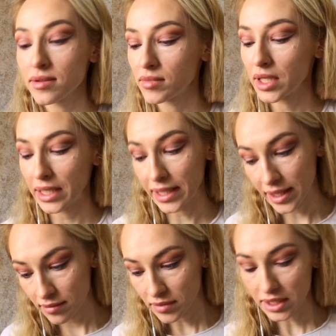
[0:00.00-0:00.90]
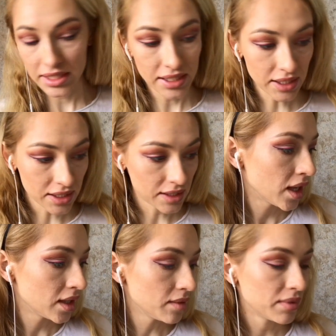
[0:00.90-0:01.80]
гелем и клеем ресницы.
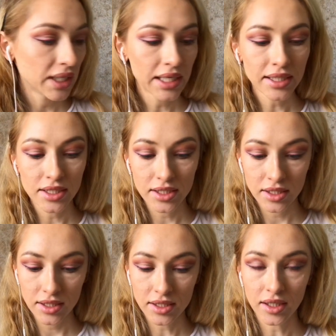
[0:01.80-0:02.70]
Приклеить ресницы,